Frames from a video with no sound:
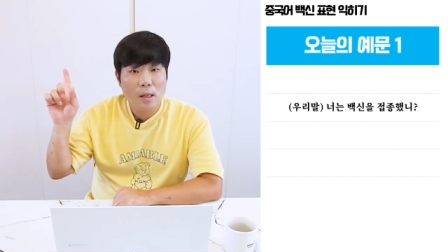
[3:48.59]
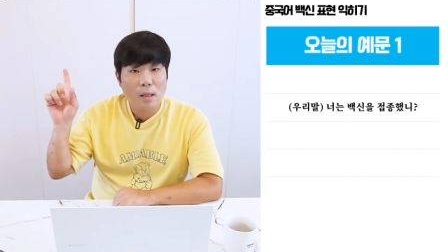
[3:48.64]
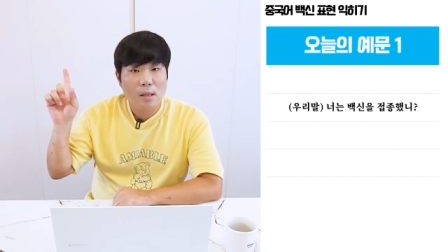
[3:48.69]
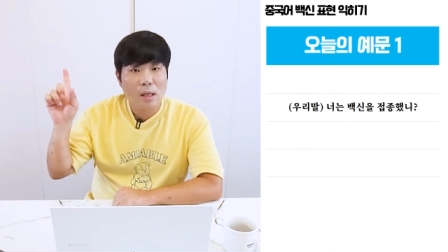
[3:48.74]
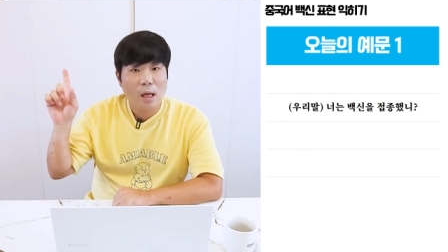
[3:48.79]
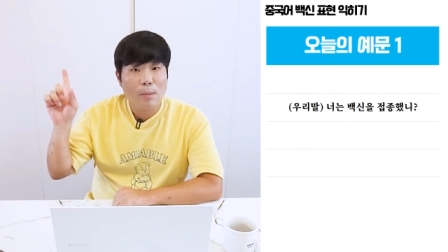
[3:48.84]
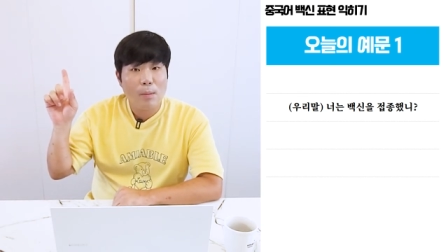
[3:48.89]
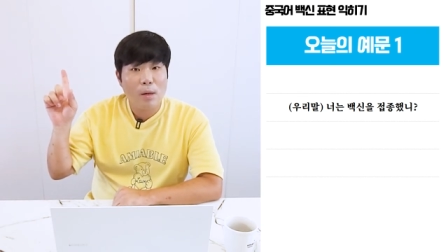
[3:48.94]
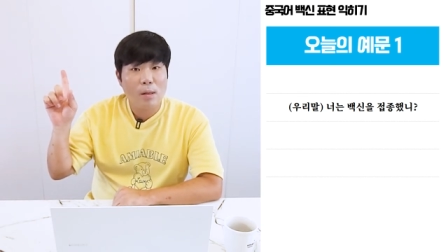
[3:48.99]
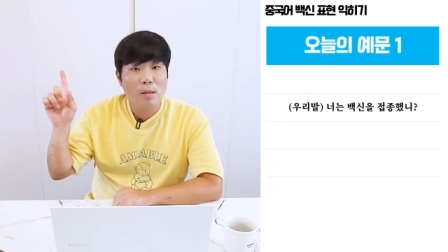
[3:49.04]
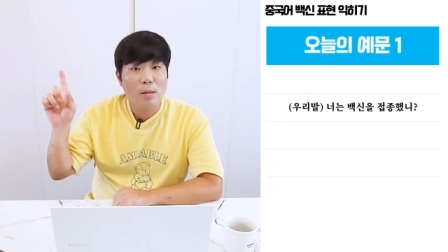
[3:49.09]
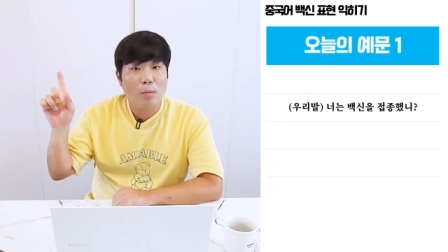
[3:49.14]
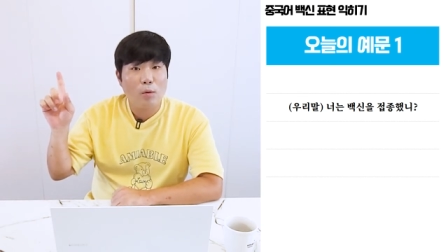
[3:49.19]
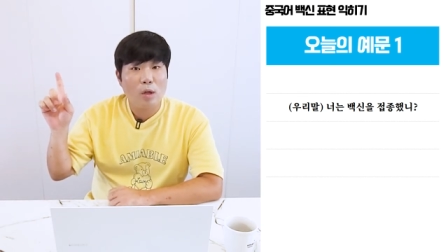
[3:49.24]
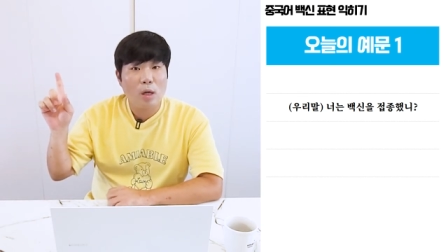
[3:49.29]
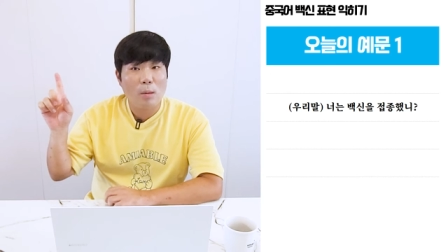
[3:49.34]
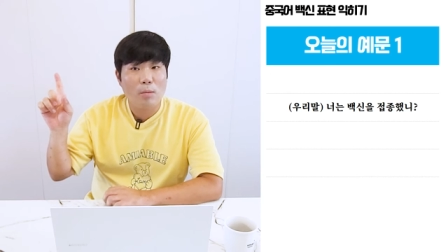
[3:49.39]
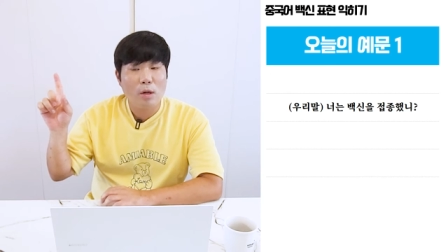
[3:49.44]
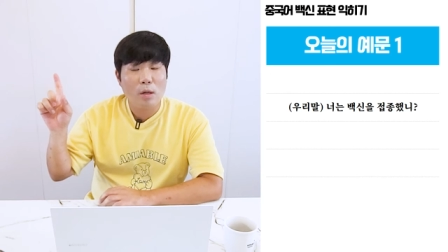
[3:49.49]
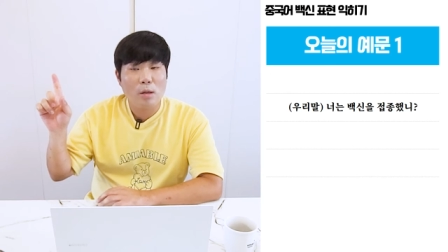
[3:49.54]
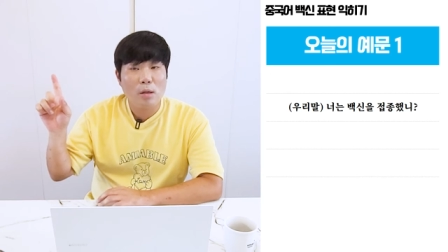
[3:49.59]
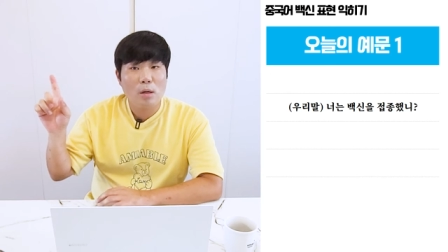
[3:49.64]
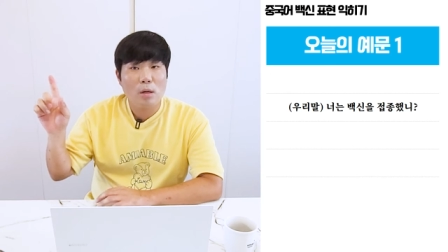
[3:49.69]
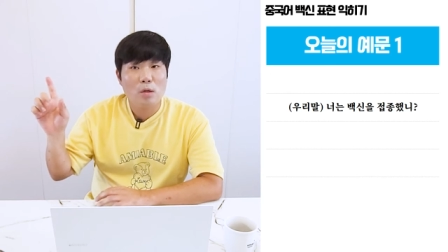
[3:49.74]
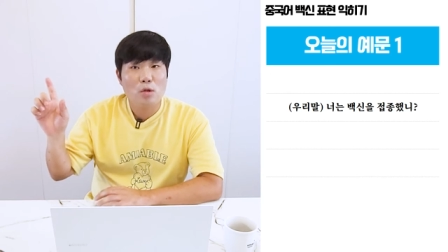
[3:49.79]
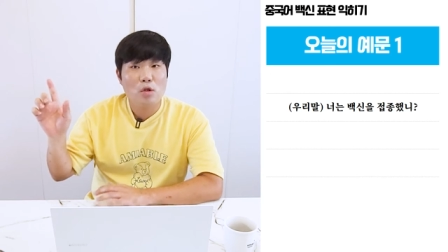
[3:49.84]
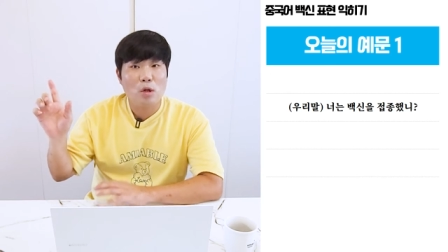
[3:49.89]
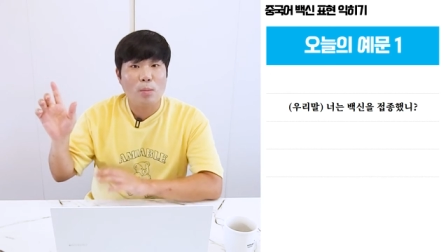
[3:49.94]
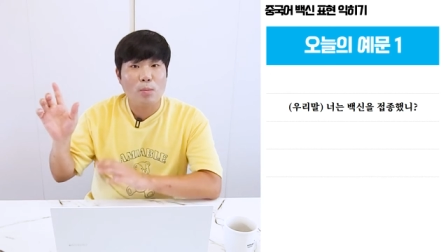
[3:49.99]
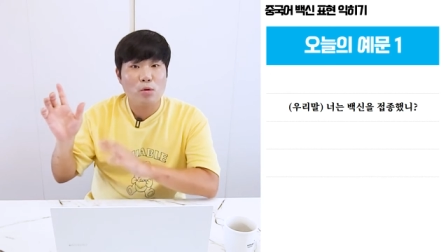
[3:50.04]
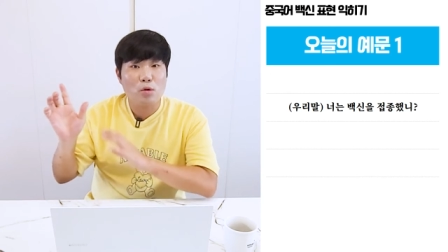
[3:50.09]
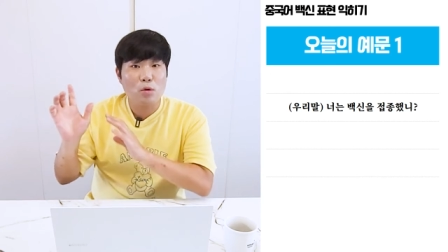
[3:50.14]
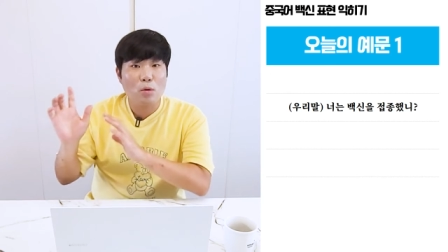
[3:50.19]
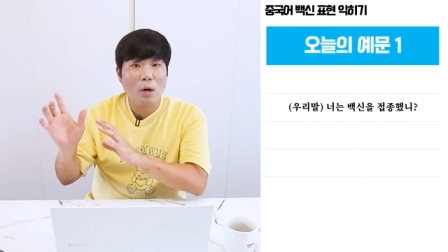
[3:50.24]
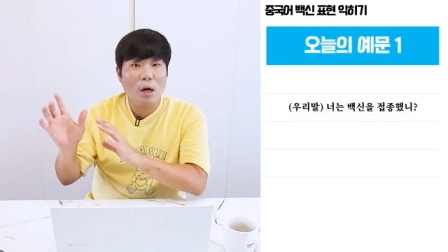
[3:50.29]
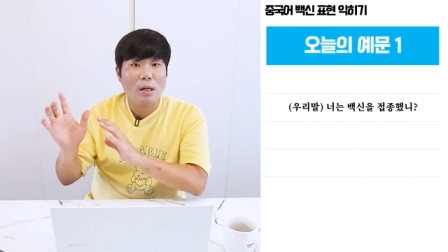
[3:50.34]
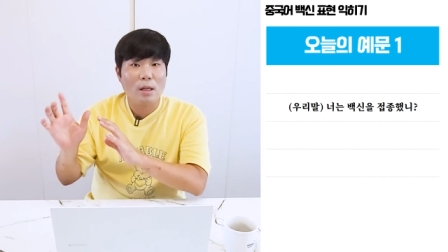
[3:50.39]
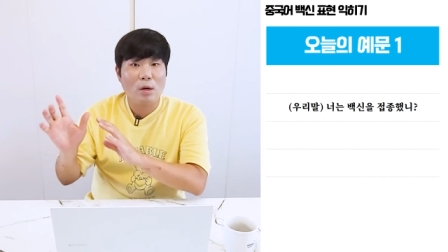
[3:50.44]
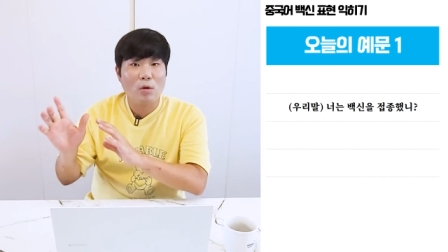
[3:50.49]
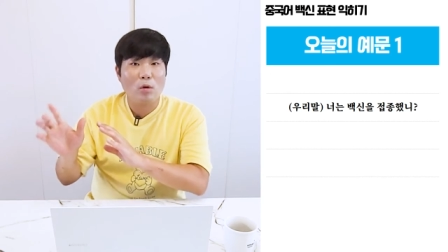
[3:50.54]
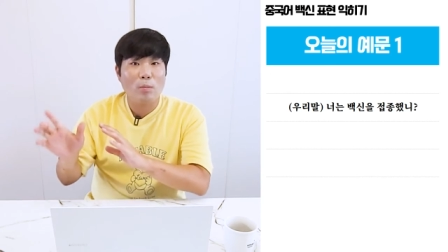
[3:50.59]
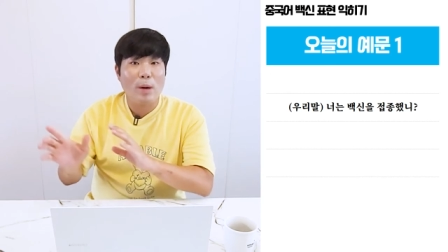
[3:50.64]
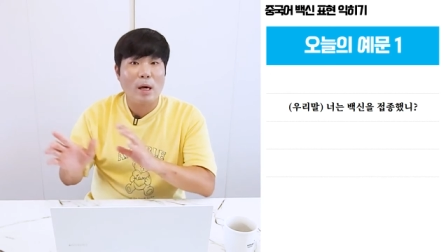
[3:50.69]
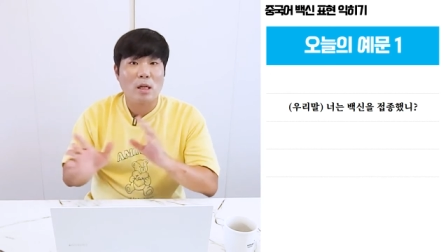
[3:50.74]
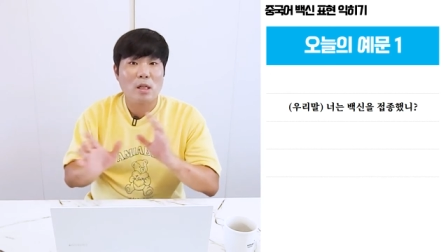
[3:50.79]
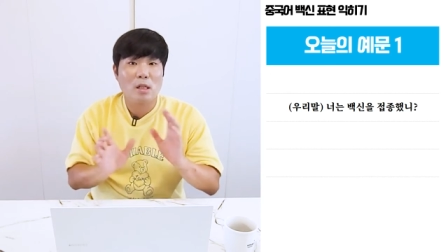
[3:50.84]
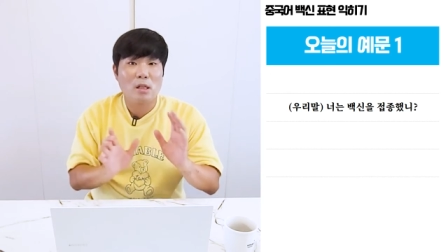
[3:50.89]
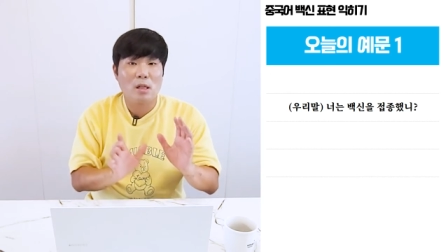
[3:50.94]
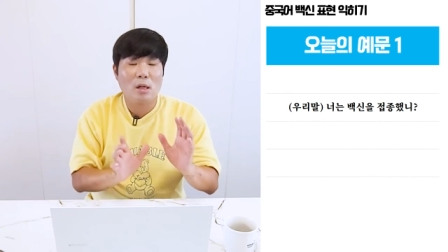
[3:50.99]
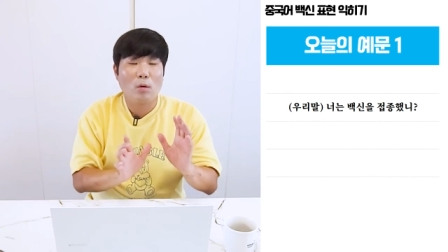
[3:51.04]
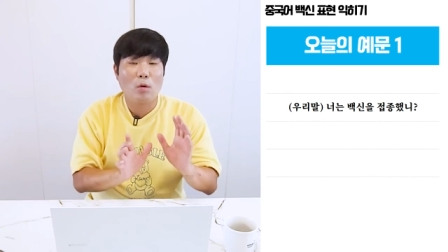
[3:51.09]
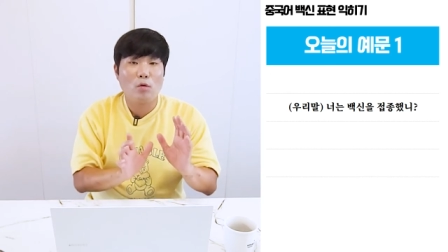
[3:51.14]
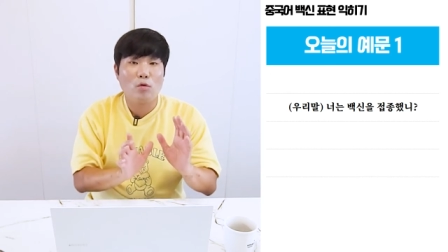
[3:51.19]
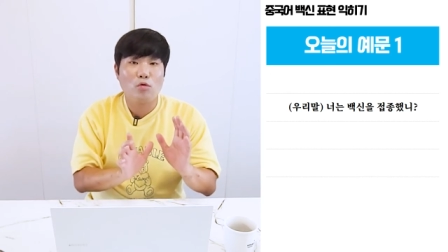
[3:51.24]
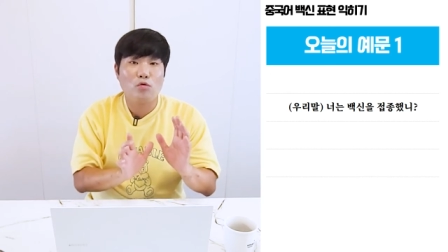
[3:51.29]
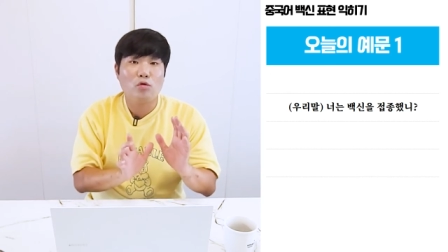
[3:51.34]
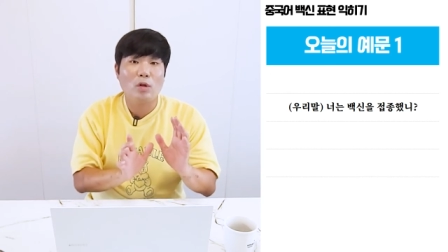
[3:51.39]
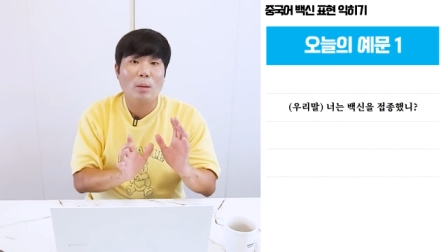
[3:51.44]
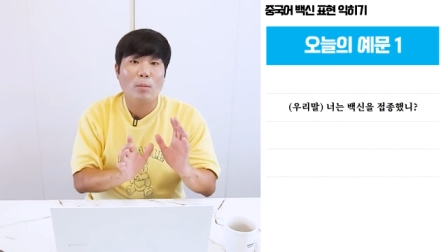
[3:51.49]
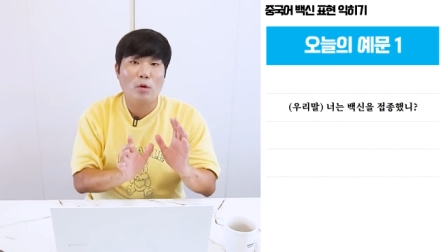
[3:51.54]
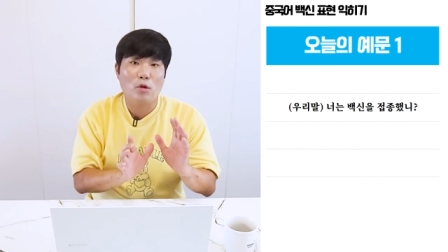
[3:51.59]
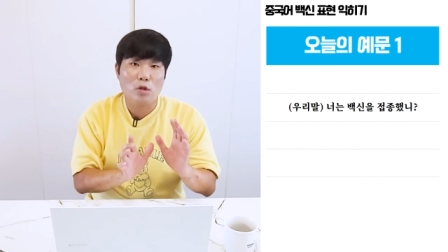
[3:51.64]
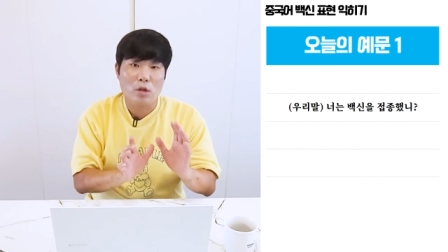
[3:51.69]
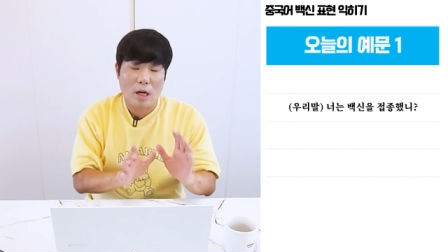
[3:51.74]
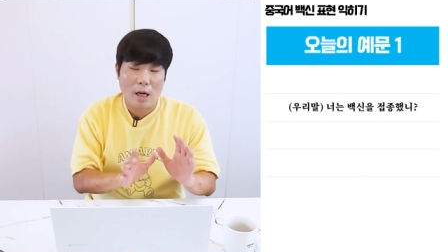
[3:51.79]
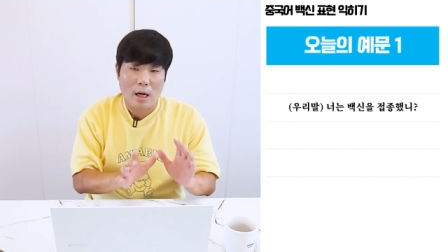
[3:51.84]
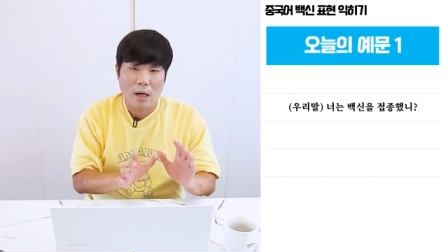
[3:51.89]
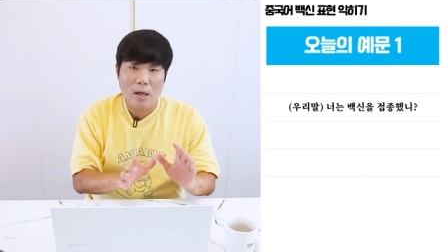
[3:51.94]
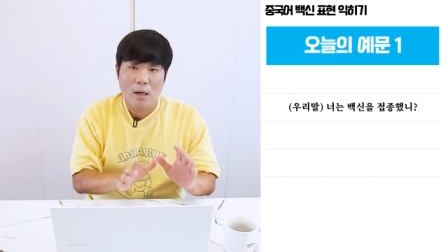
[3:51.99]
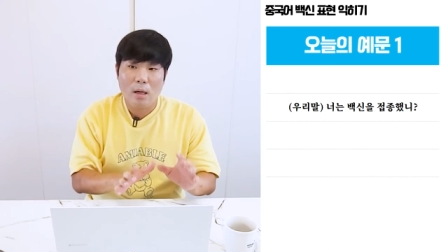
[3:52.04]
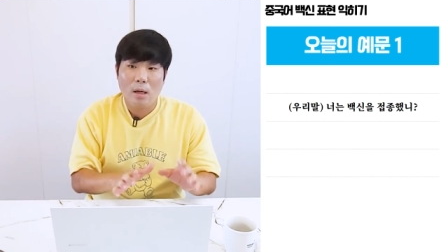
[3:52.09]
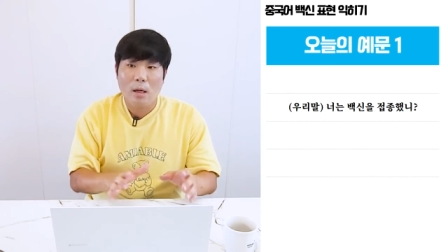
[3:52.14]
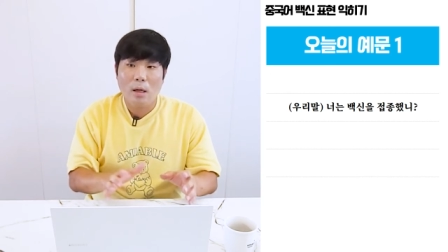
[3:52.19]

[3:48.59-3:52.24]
그 다음에 이제 뭐냐면 접종하다고 백신하고 누가 먼저야?